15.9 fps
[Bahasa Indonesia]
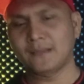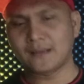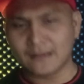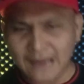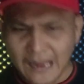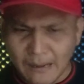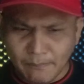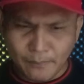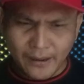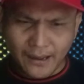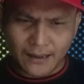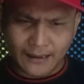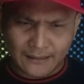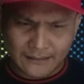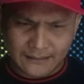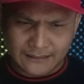
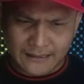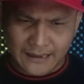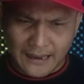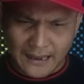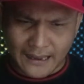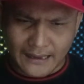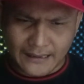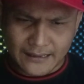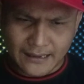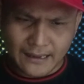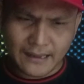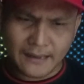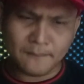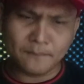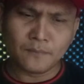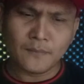Kenapa dia
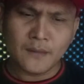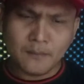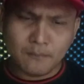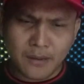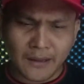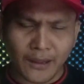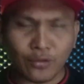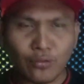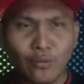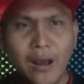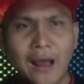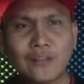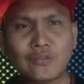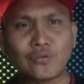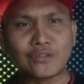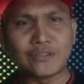dia begitu
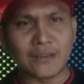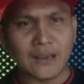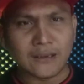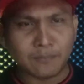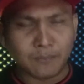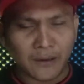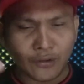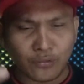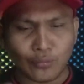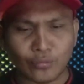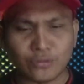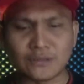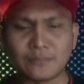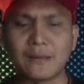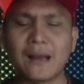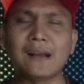antusias, begitu
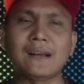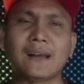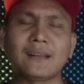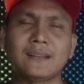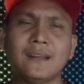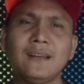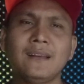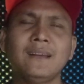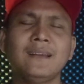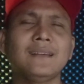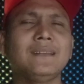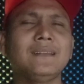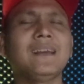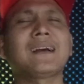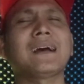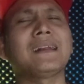semangat.
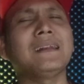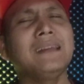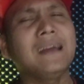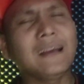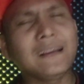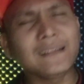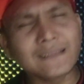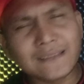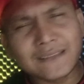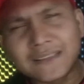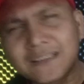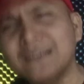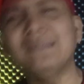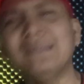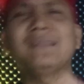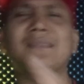Ya karena dia
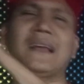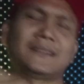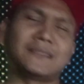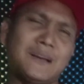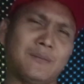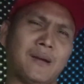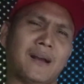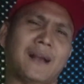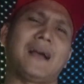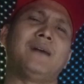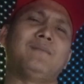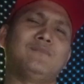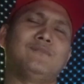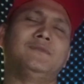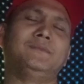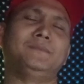cinta sama
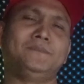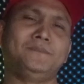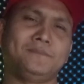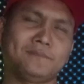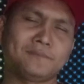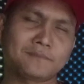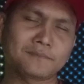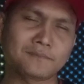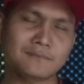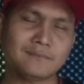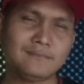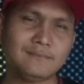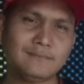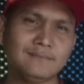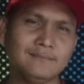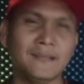kamu.
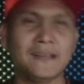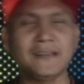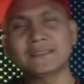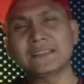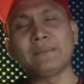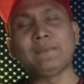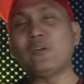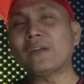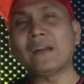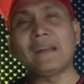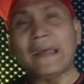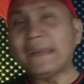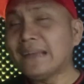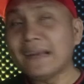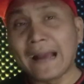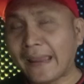Sama orang
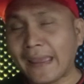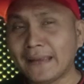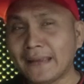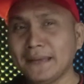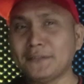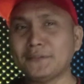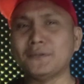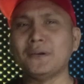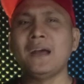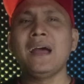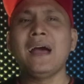lain dia nggak kayak gitu.